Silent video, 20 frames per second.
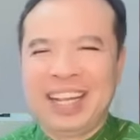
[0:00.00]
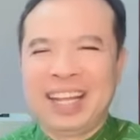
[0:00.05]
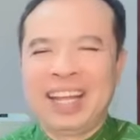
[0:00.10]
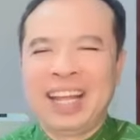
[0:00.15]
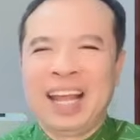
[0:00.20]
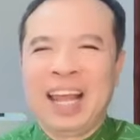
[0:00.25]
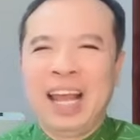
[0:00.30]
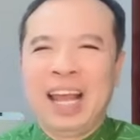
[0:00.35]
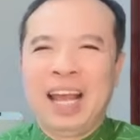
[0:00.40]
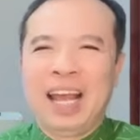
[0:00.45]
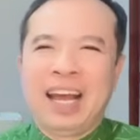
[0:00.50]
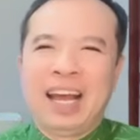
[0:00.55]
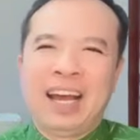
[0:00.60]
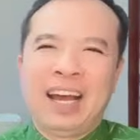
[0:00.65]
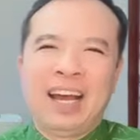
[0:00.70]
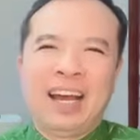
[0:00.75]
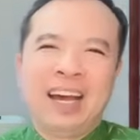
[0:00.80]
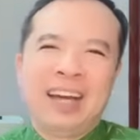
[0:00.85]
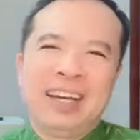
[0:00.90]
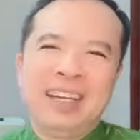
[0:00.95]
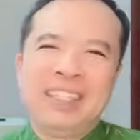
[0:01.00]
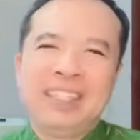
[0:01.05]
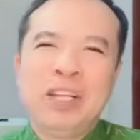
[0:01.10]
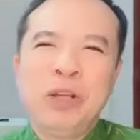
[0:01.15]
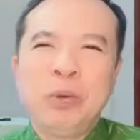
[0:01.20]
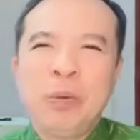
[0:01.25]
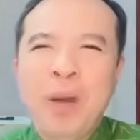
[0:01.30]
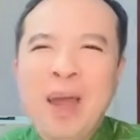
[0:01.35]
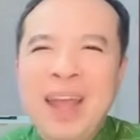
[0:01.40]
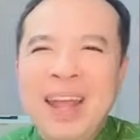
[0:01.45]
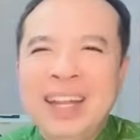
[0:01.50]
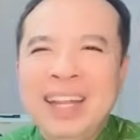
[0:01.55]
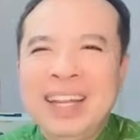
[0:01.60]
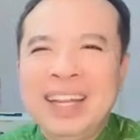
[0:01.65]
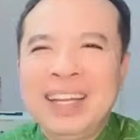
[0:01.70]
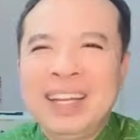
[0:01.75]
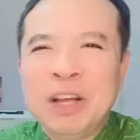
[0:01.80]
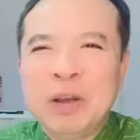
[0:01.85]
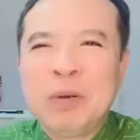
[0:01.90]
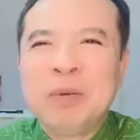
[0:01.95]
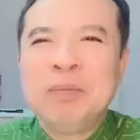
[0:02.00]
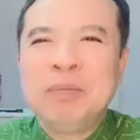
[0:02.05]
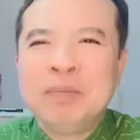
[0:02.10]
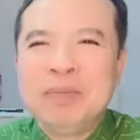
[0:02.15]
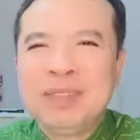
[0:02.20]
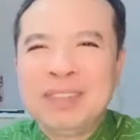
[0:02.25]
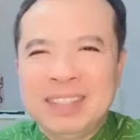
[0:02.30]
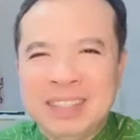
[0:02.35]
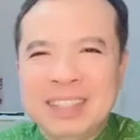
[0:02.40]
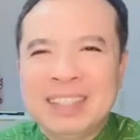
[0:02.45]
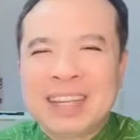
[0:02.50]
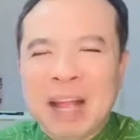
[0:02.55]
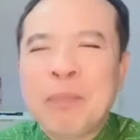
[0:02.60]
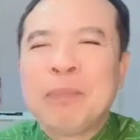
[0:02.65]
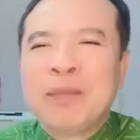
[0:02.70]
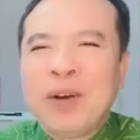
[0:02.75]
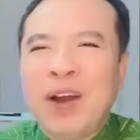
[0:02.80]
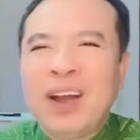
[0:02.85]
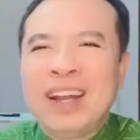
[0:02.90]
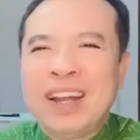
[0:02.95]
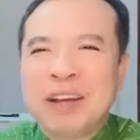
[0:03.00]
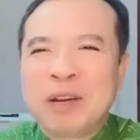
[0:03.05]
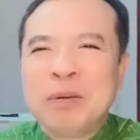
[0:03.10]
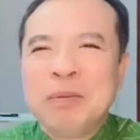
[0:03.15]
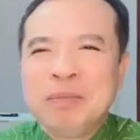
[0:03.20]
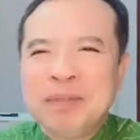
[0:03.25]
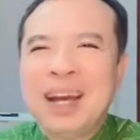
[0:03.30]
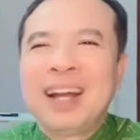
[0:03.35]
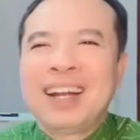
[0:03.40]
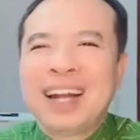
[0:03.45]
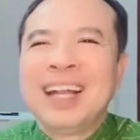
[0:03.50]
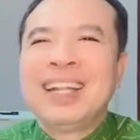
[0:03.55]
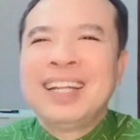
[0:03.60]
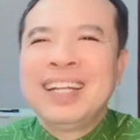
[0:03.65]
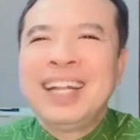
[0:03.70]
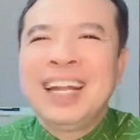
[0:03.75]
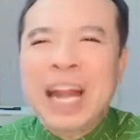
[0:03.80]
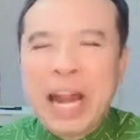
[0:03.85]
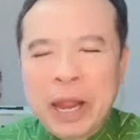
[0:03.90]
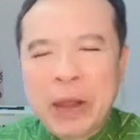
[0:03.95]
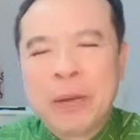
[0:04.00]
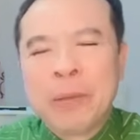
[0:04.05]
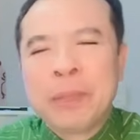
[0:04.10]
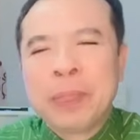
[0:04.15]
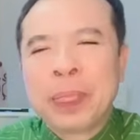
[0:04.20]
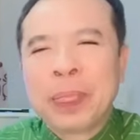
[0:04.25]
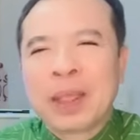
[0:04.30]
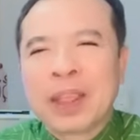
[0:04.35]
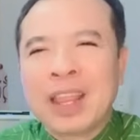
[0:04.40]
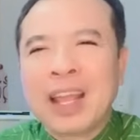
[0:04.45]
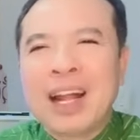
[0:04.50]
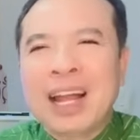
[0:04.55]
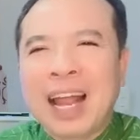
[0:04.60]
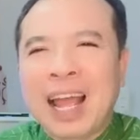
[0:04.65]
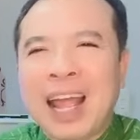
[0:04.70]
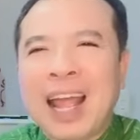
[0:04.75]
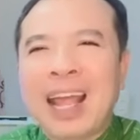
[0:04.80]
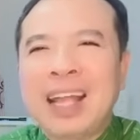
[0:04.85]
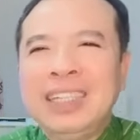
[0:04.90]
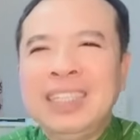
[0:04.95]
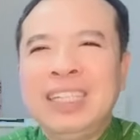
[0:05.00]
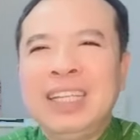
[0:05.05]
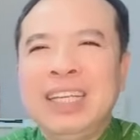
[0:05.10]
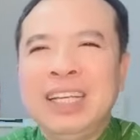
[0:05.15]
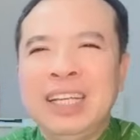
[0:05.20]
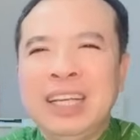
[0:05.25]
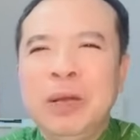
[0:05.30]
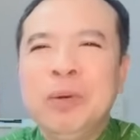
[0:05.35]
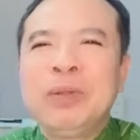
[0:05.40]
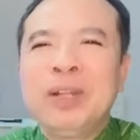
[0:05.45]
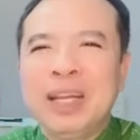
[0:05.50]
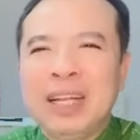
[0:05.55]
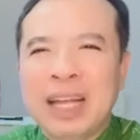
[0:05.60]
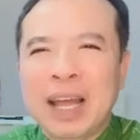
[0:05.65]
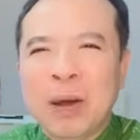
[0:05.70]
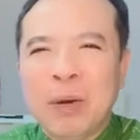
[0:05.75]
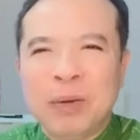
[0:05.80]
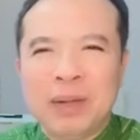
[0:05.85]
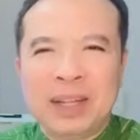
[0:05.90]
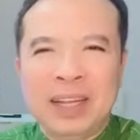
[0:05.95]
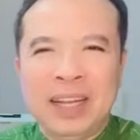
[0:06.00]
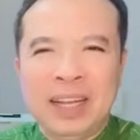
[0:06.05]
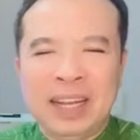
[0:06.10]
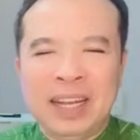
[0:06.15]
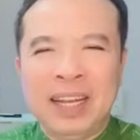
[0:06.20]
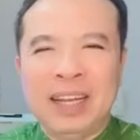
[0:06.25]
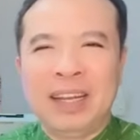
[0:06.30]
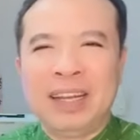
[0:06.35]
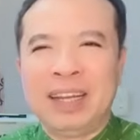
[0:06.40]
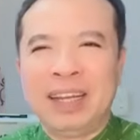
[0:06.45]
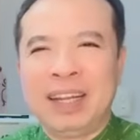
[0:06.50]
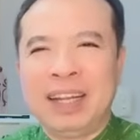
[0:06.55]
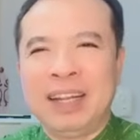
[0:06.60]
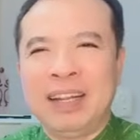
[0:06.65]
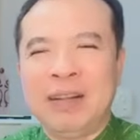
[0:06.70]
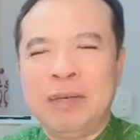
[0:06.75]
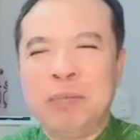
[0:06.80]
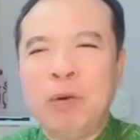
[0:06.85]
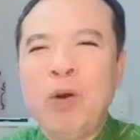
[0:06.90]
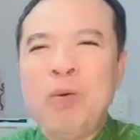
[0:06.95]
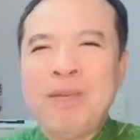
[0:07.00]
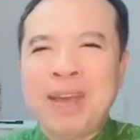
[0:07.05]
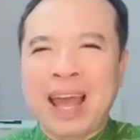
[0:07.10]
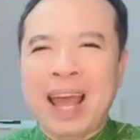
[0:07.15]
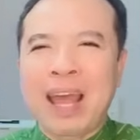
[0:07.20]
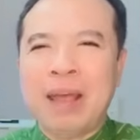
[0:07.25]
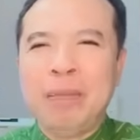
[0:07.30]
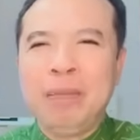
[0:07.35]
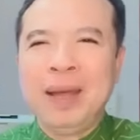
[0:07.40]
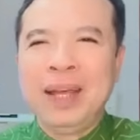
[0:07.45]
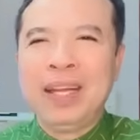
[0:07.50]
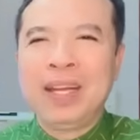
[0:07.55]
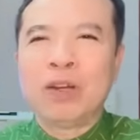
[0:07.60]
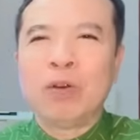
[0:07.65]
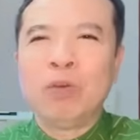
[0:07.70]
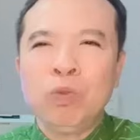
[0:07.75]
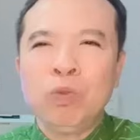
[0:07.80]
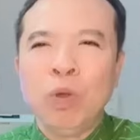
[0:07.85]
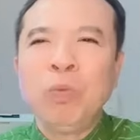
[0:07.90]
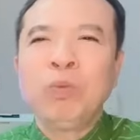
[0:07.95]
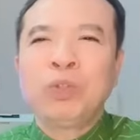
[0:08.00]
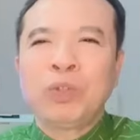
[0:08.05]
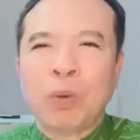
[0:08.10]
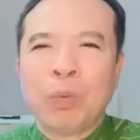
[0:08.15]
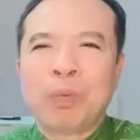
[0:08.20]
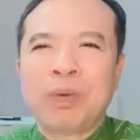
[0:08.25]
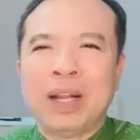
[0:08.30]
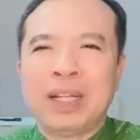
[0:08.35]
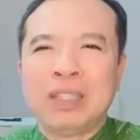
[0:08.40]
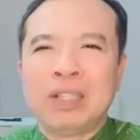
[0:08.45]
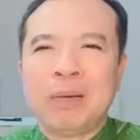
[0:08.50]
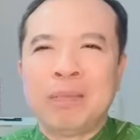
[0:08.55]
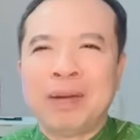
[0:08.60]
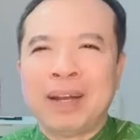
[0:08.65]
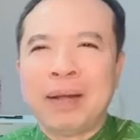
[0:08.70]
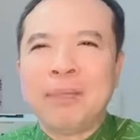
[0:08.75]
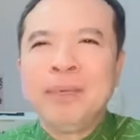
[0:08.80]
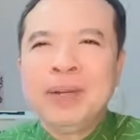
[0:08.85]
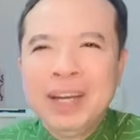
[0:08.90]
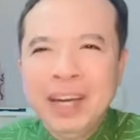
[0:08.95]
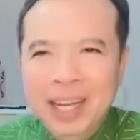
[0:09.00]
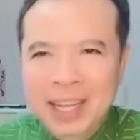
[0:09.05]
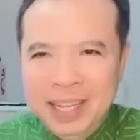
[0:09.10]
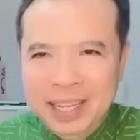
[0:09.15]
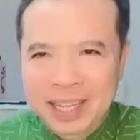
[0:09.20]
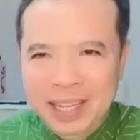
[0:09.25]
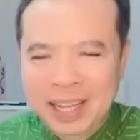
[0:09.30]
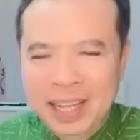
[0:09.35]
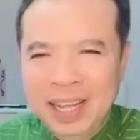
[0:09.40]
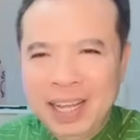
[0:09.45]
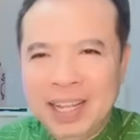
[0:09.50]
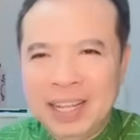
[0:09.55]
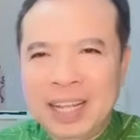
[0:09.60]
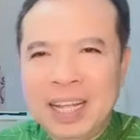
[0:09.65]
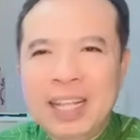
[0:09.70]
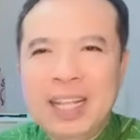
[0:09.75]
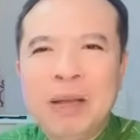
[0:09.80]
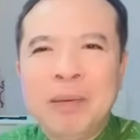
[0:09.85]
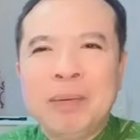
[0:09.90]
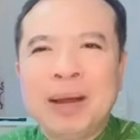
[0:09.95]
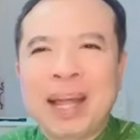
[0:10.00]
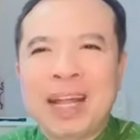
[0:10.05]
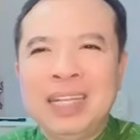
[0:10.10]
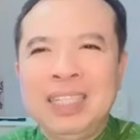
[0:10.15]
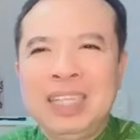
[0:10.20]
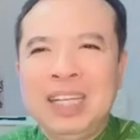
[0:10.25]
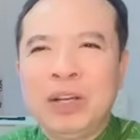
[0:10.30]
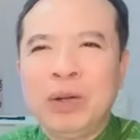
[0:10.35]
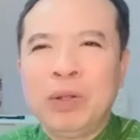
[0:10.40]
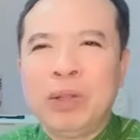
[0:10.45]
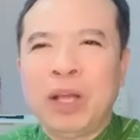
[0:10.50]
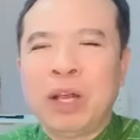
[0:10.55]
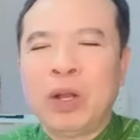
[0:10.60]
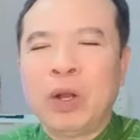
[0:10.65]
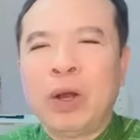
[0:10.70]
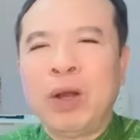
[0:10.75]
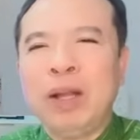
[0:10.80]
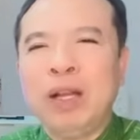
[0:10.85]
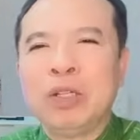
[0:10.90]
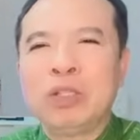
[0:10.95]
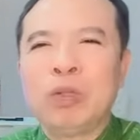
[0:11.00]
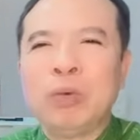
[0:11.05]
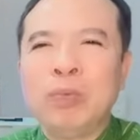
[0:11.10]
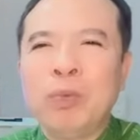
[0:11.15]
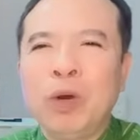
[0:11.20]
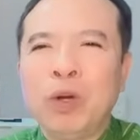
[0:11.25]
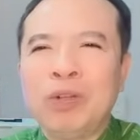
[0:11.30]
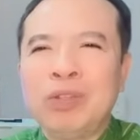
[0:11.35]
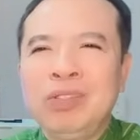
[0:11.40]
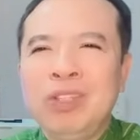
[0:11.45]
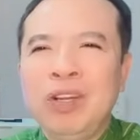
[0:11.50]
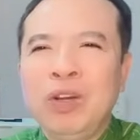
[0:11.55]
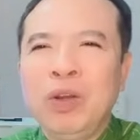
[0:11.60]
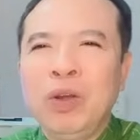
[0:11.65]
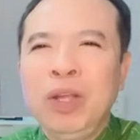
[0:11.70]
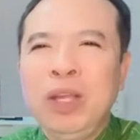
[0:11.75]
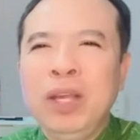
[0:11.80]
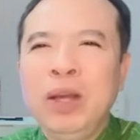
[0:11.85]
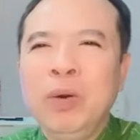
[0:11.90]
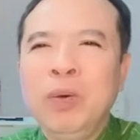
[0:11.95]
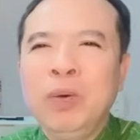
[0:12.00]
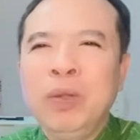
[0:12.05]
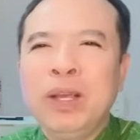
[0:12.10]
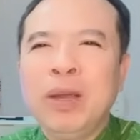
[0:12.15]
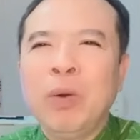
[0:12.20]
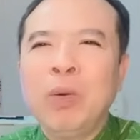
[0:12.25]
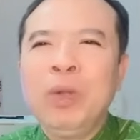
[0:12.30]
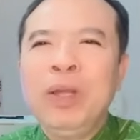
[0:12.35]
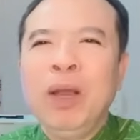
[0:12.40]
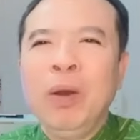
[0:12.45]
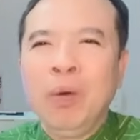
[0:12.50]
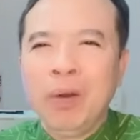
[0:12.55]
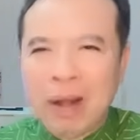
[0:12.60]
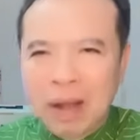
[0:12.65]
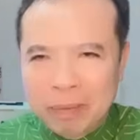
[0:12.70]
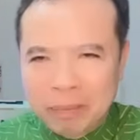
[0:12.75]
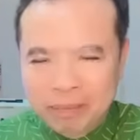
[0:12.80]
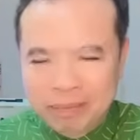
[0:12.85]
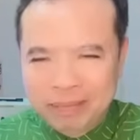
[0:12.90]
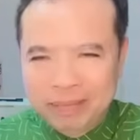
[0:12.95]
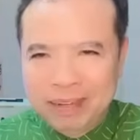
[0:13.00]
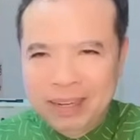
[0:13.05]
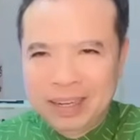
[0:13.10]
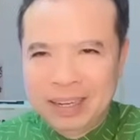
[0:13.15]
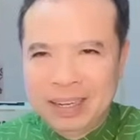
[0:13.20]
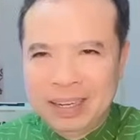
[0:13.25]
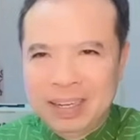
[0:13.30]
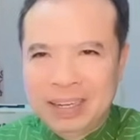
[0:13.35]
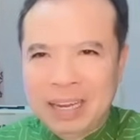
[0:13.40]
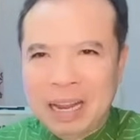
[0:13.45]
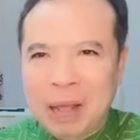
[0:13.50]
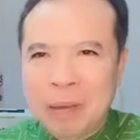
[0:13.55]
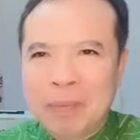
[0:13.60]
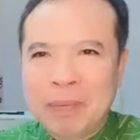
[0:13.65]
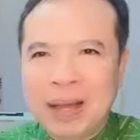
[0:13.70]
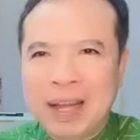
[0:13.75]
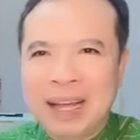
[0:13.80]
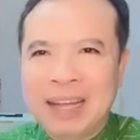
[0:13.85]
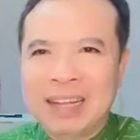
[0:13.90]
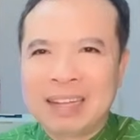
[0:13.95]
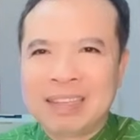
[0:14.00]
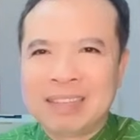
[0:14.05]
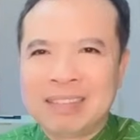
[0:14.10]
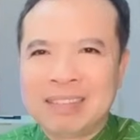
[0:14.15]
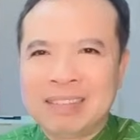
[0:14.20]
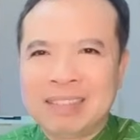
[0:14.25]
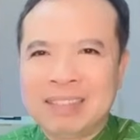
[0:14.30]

À, à, ở dưới quê thì nó cũng tạm gọi là cũng gần gần như thế này tức là anh chị yêu thương nhau thì để, để bố mẹ hai thì cũng thúc giục để cho mà đám cưới thế nhưng mà anh chị có thể nói là chúng con chưa có yêu nhau nhiều lắm để mà